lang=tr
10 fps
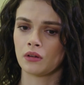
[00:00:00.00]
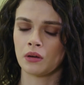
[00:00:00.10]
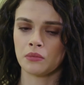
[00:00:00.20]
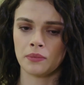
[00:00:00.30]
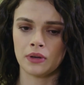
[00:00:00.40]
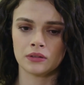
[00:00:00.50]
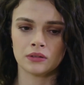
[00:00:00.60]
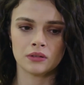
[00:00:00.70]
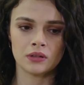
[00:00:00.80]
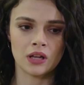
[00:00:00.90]
Ama
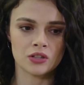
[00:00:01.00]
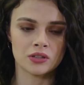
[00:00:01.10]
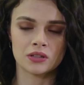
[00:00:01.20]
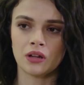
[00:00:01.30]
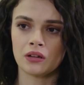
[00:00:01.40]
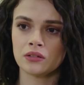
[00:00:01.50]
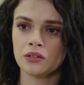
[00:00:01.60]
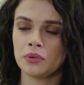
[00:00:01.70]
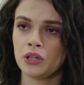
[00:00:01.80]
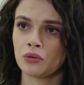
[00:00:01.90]
ben ilaçlarını
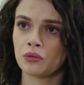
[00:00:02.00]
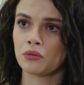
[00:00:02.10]
aldığını biliyorum.